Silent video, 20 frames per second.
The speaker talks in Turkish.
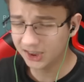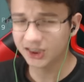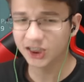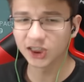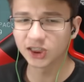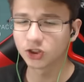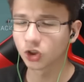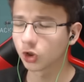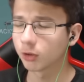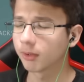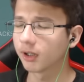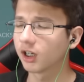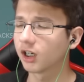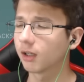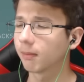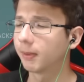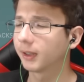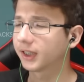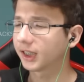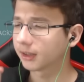İkinci
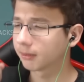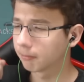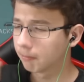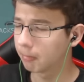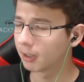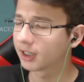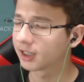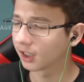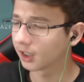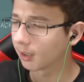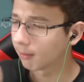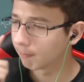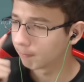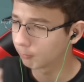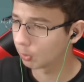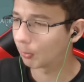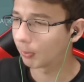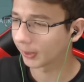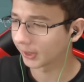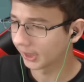numaralı paket bakalım
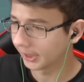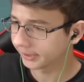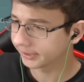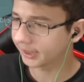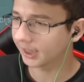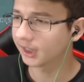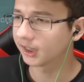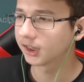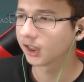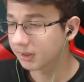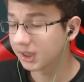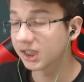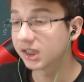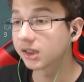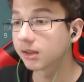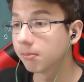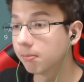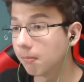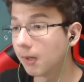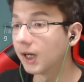bu paketten
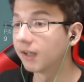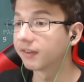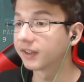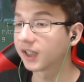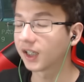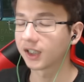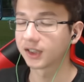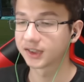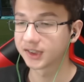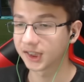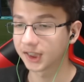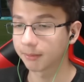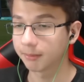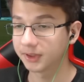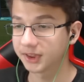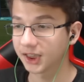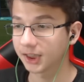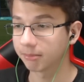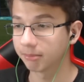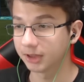biz mavi kart
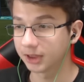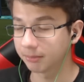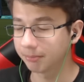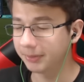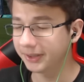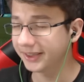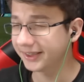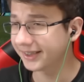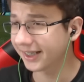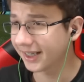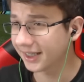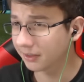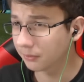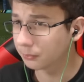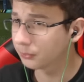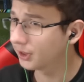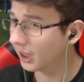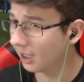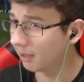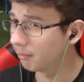çıkarabilecek miyiz? Bir tane
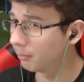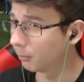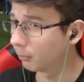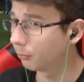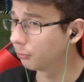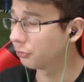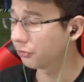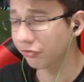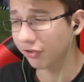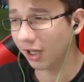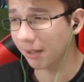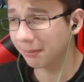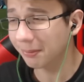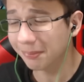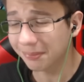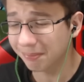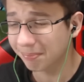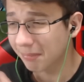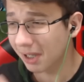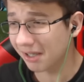güzel bir oyuncu veya bir
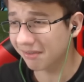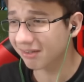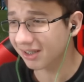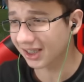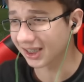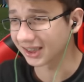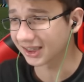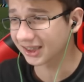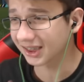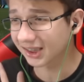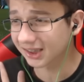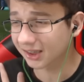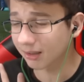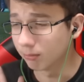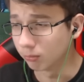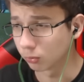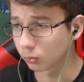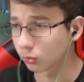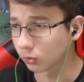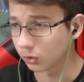mavi kart
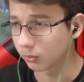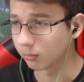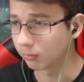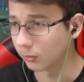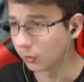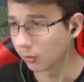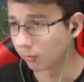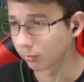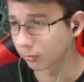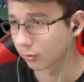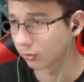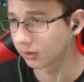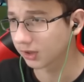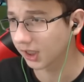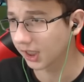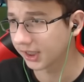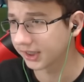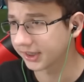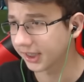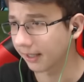çıkarsam mutluyum biliyor musunuz
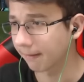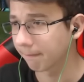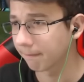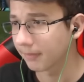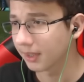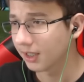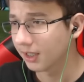gençler?